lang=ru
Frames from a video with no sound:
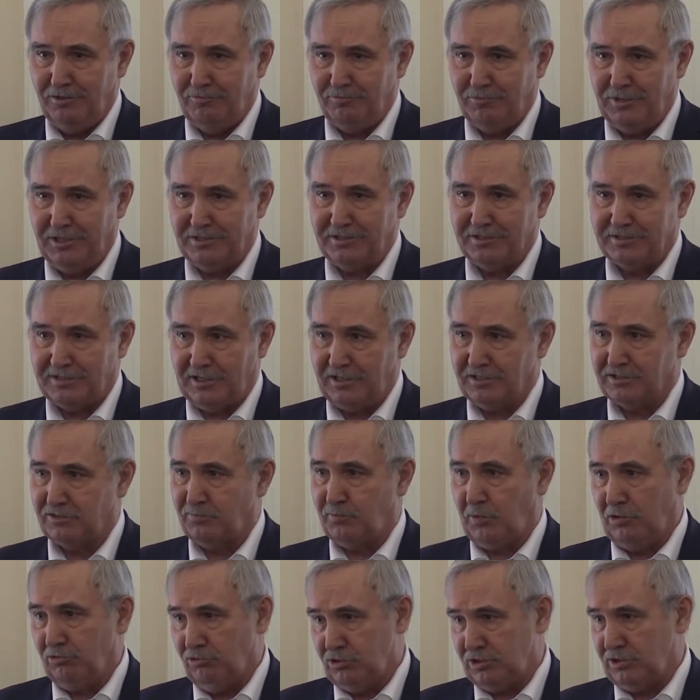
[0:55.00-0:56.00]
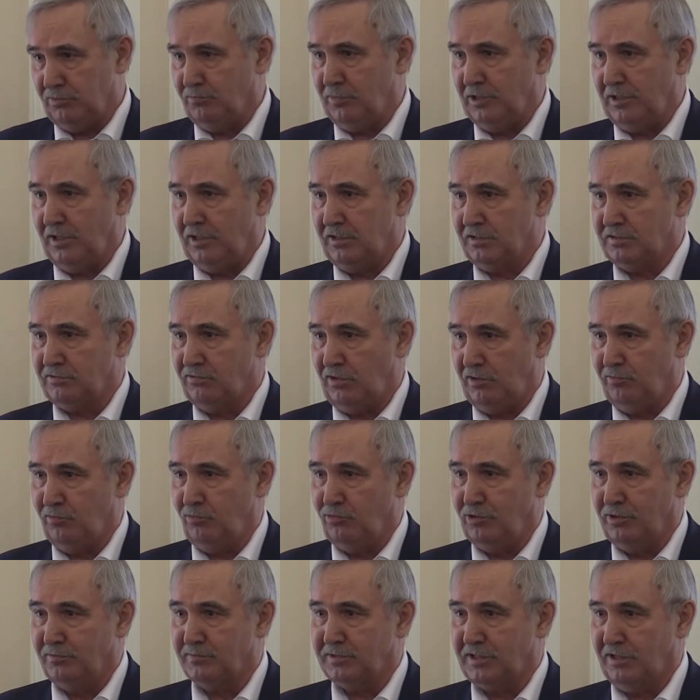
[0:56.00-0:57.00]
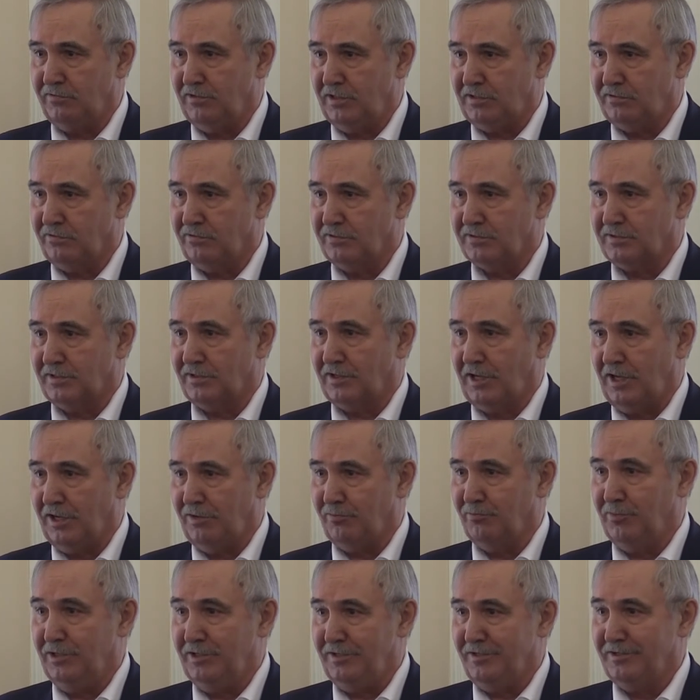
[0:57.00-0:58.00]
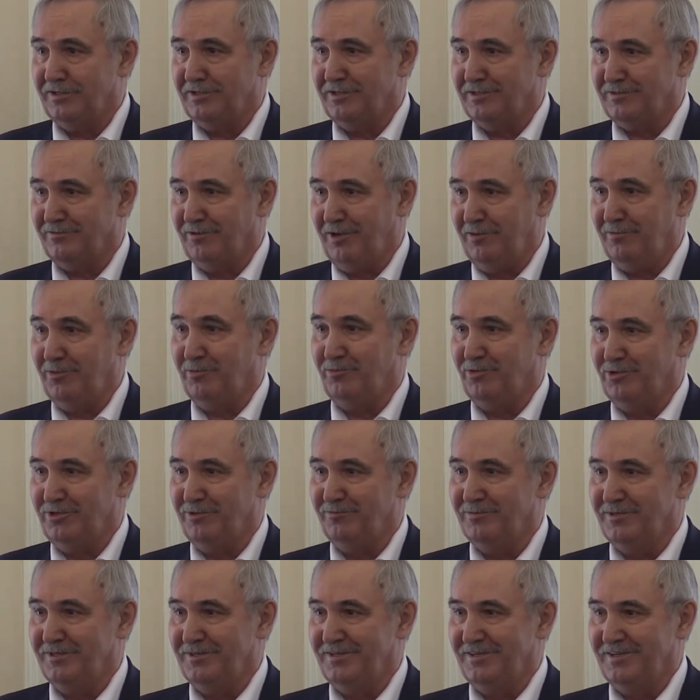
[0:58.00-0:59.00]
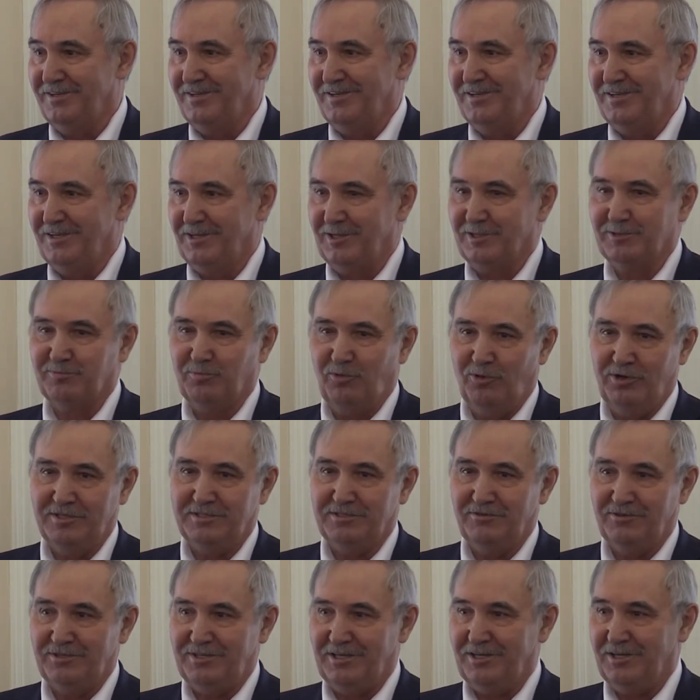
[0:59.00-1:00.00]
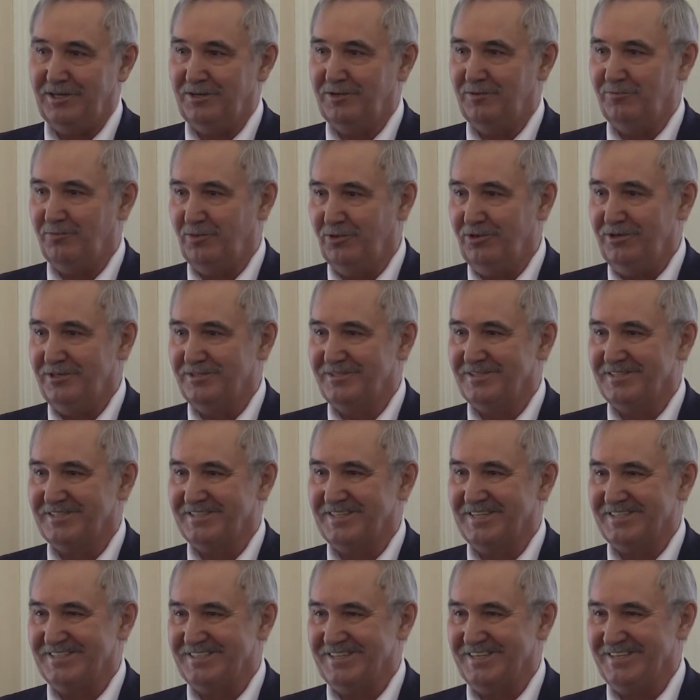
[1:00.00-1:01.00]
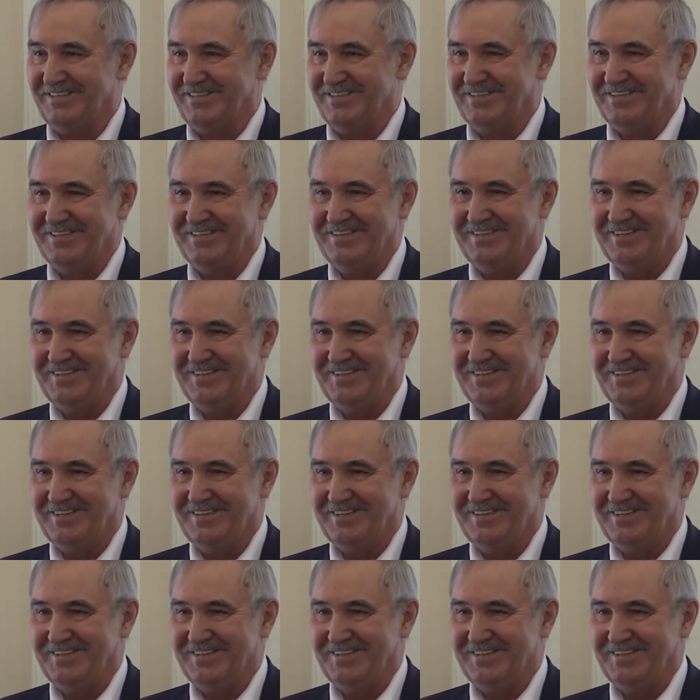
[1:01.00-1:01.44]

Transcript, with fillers: мы эти средства получим, мы, наверное, с вами будем советоваться, как мы с вами будем использовать их по назначению.